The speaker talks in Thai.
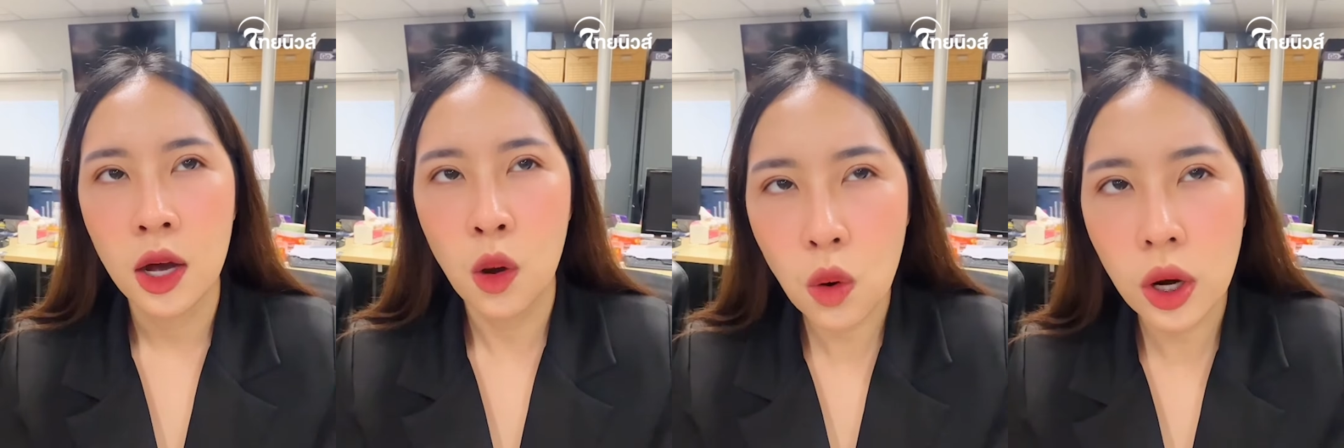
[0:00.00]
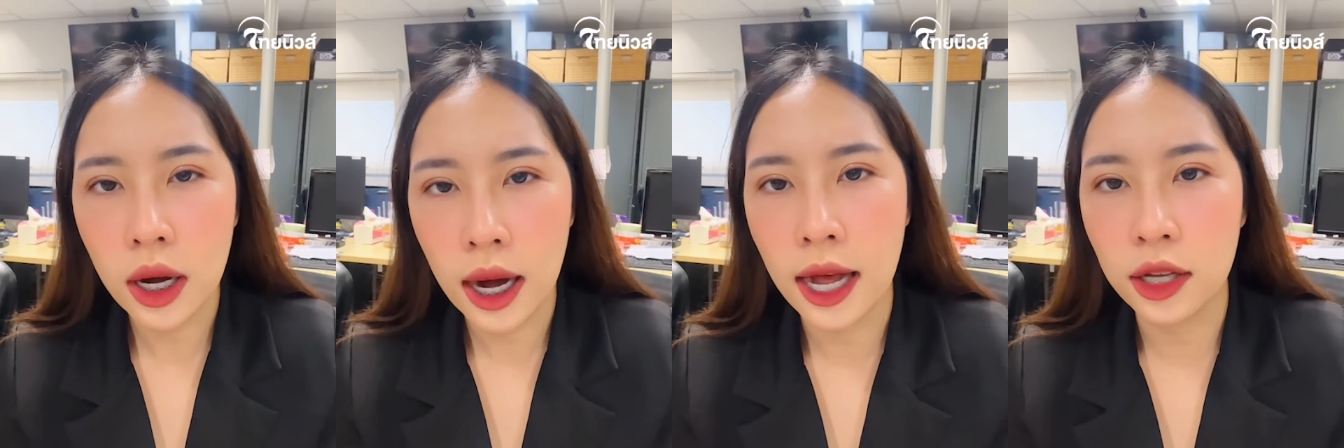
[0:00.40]
หุ้น
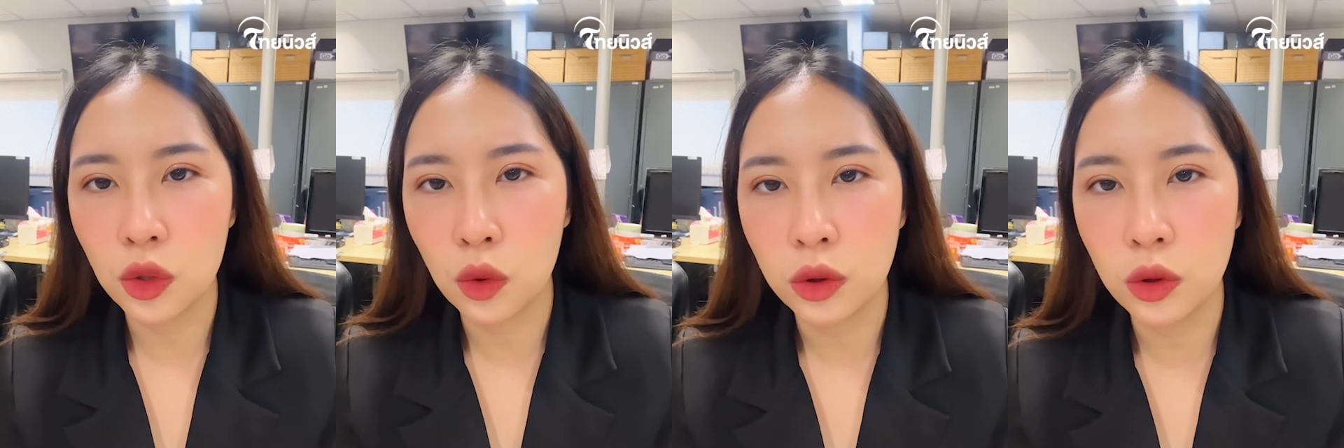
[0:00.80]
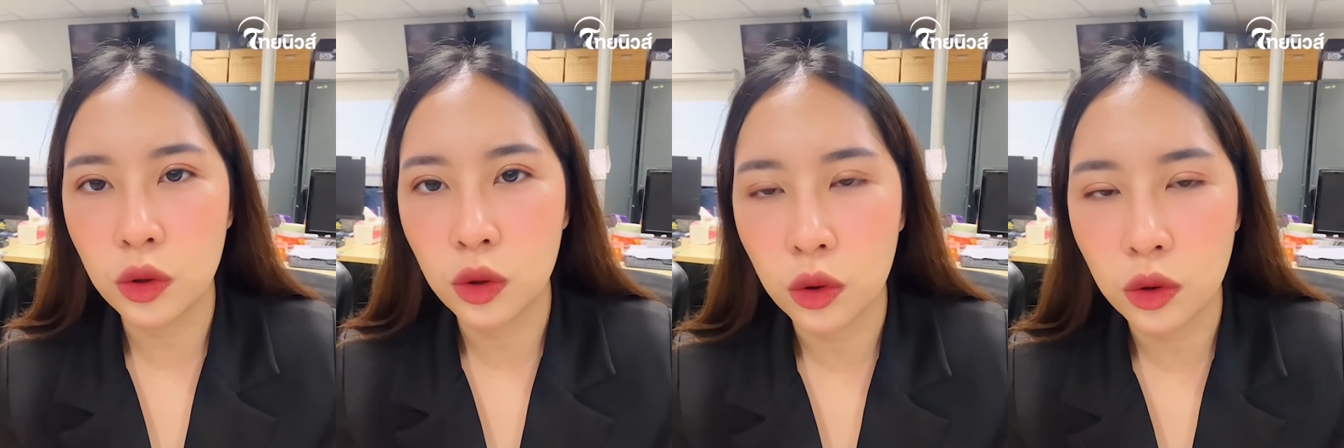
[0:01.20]
ละ ศูนย์จุด
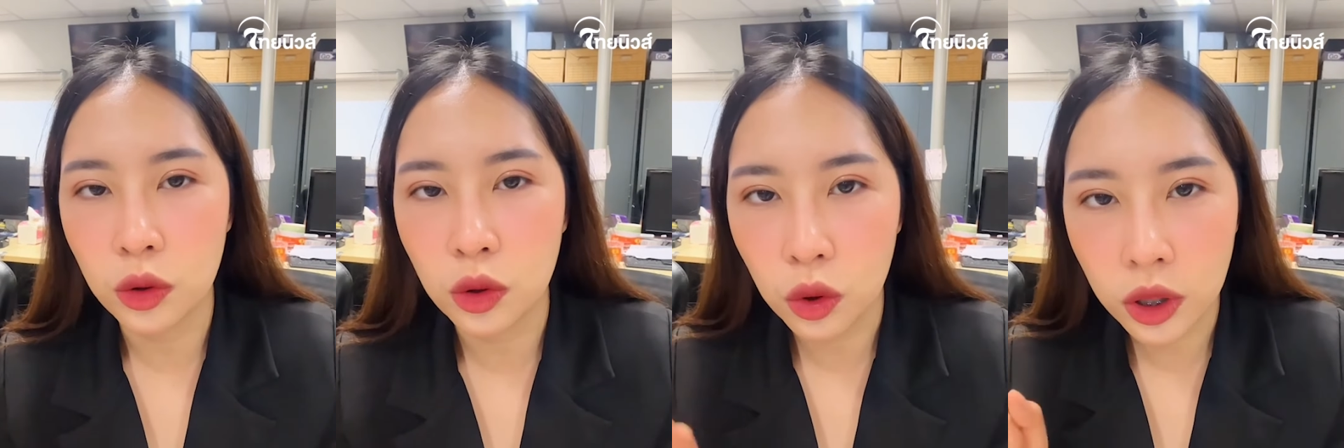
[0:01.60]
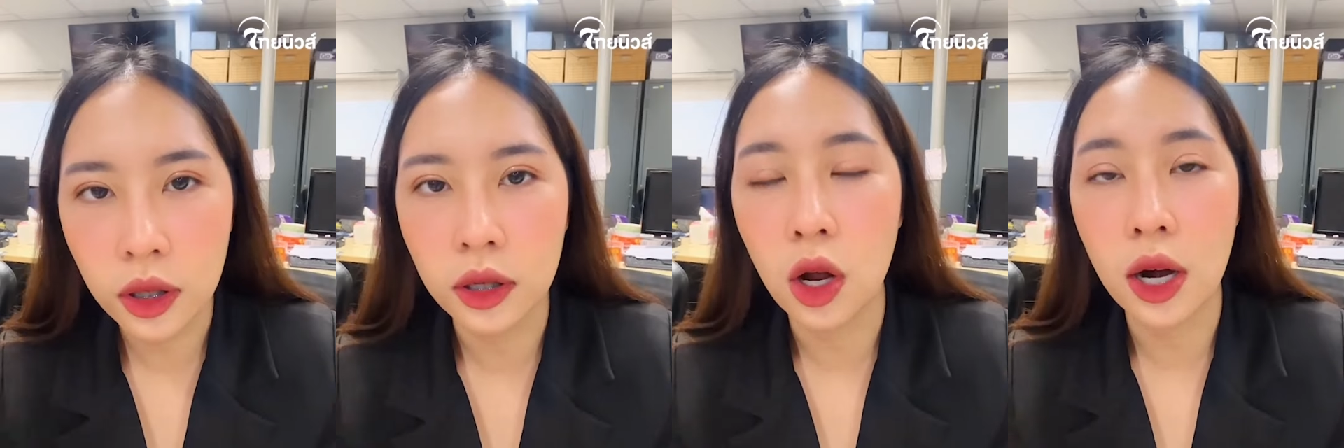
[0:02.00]
ศูนย์ศูนย์ศูนย์หนึ่ง
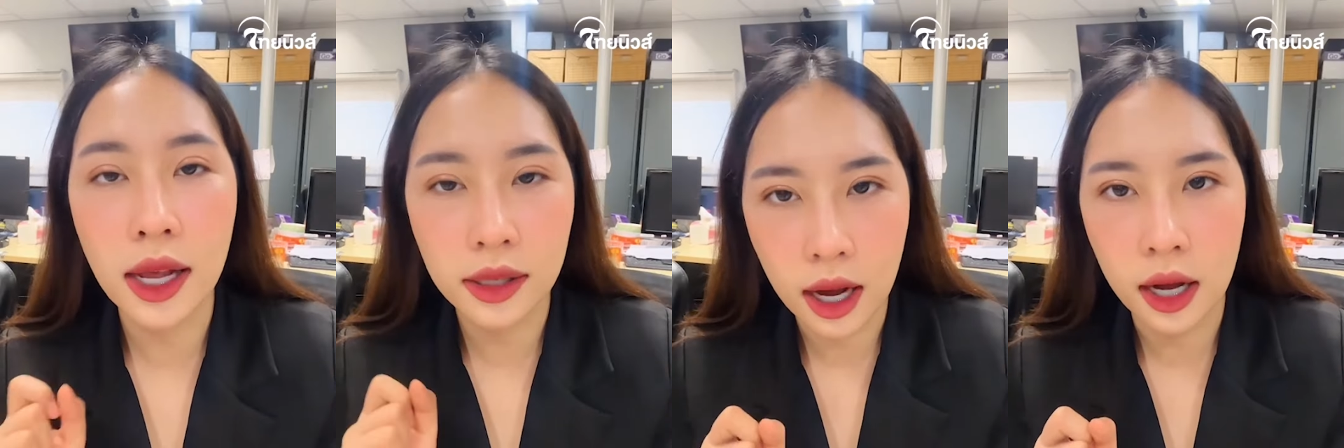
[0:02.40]
ดอลลาร์สห